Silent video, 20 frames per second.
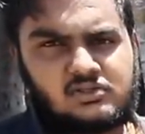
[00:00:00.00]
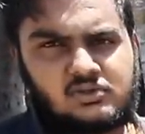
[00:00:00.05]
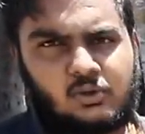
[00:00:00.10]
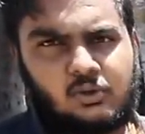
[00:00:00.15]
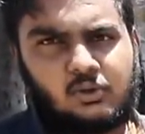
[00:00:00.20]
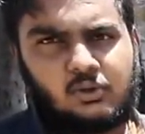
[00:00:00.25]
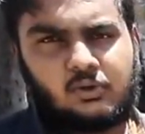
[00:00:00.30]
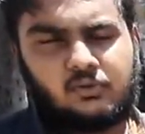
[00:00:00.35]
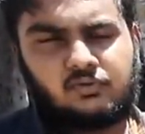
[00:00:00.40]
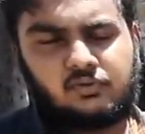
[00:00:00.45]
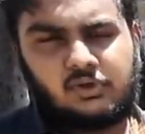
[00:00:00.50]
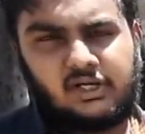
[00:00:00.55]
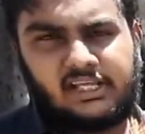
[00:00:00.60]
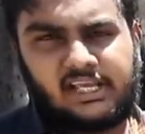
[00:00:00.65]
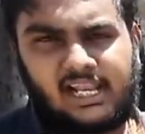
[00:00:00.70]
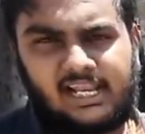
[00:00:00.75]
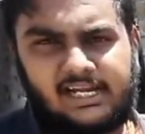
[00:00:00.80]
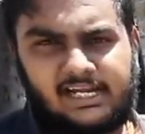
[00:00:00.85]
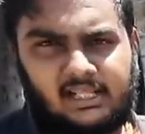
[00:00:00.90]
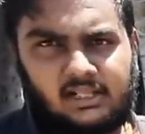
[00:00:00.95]
ஸோ
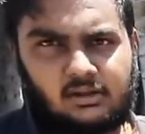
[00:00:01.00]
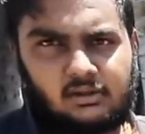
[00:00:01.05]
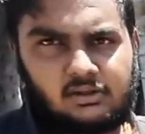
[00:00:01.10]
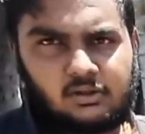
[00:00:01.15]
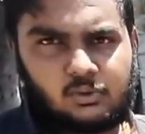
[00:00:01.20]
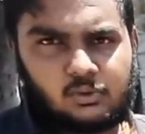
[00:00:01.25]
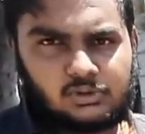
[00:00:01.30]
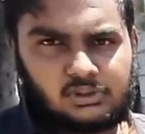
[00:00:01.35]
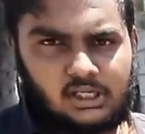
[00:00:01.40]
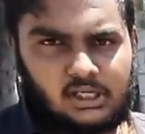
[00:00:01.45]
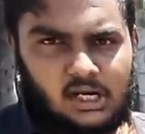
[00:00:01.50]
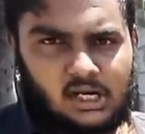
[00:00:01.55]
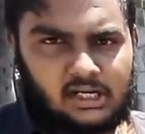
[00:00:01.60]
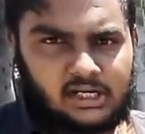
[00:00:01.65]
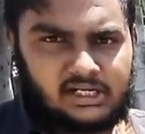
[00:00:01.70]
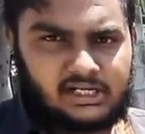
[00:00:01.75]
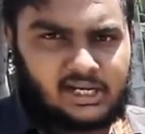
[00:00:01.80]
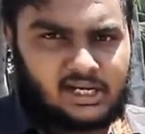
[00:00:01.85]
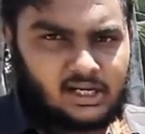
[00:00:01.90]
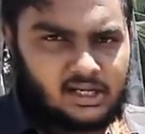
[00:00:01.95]
ஃபுல்லி எல்இடி வந்து
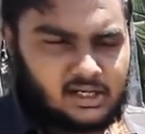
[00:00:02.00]
கொடுத்துருக்காங்க